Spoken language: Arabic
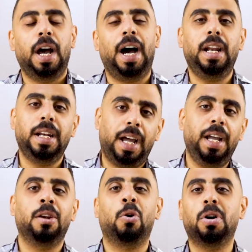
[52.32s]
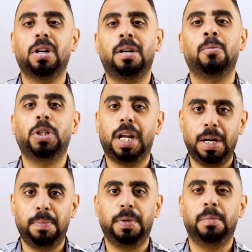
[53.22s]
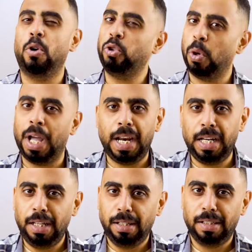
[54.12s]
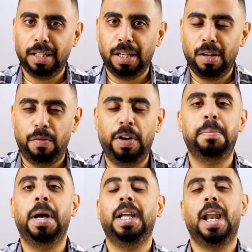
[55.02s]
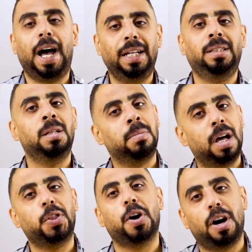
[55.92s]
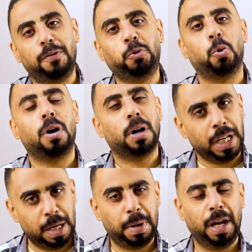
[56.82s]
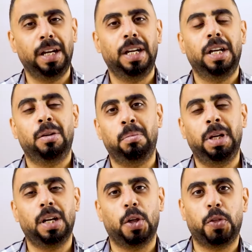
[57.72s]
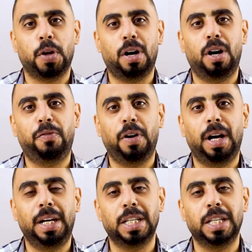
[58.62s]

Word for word: على الناحية الأخرى مدرب برتغالي فيبقى إلى حد ما ثقافته قريبة من الثقافة